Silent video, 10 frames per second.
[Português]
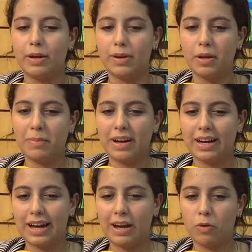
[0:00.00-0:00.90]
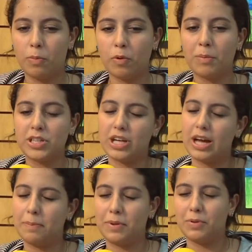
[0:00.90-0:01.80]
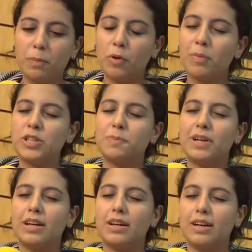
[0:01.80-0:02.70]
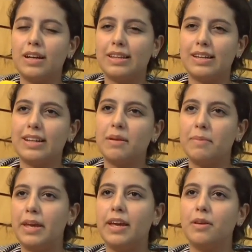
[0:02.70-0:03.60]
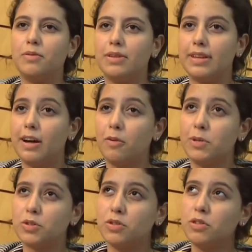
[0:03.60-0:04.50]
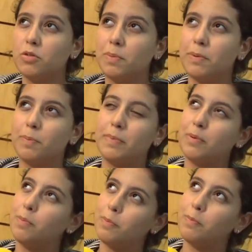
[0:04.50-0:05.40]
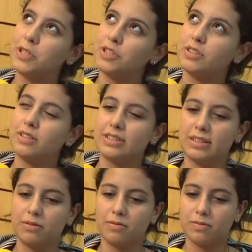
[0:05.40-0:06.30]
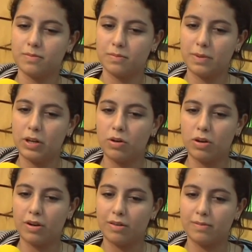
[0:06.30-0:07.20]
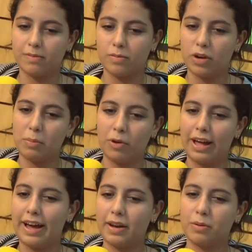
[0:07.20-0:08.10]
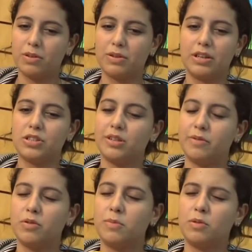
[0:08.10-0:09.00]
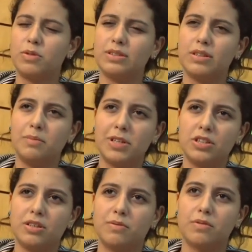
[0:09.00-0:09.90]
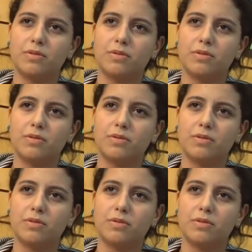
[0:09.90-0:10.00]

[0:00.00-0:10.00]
Eu leio mangá um pouco mais rápido, um pouco mais para entretenimento e tal, mas quando eu tô pesquisando assim um melhor vocabulário, quando eu quero escrever alguma coisa, eu leio mais livro.